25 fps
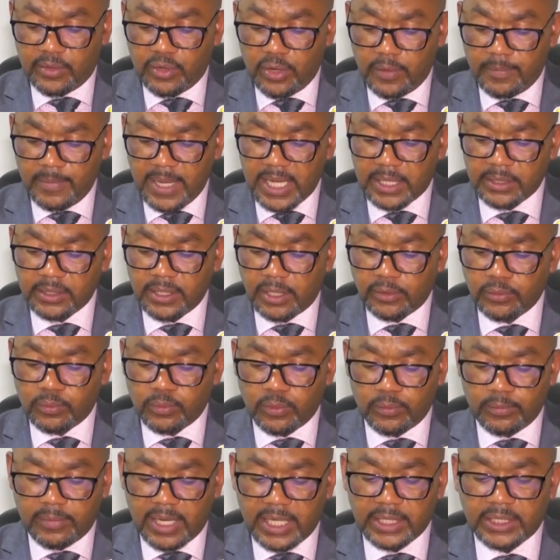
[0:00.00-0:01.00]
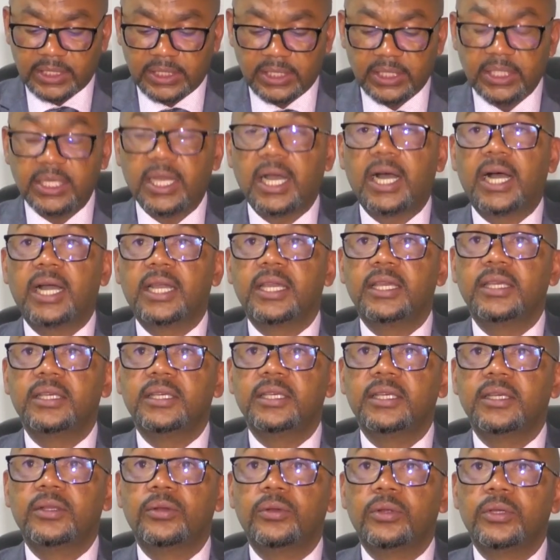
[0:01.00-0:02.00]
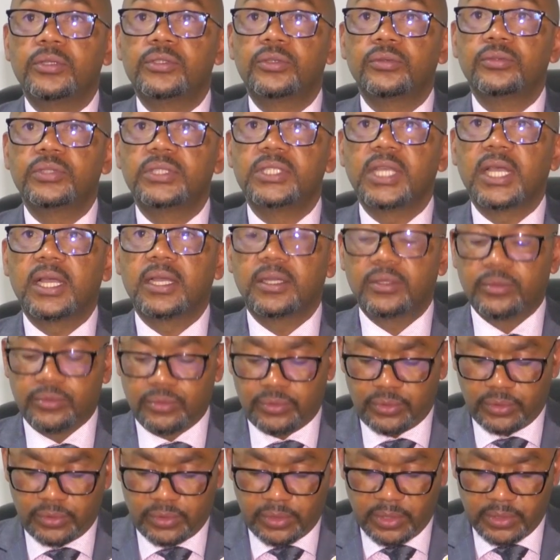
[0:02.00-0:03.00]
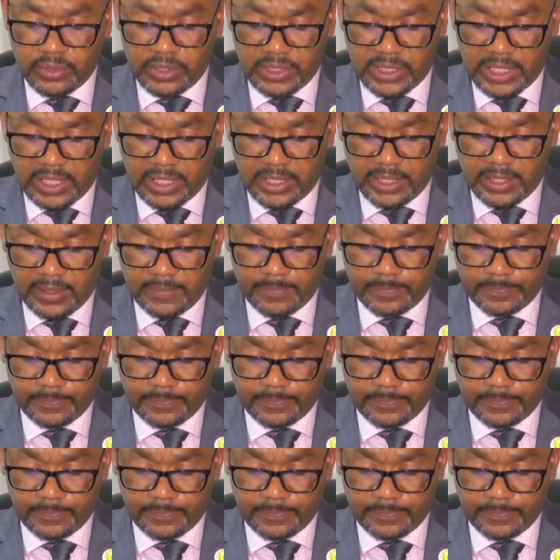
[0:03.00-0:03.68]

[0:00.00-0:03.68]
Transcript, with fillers: le maire de Lubumbashi a eu le soutien du Conseil.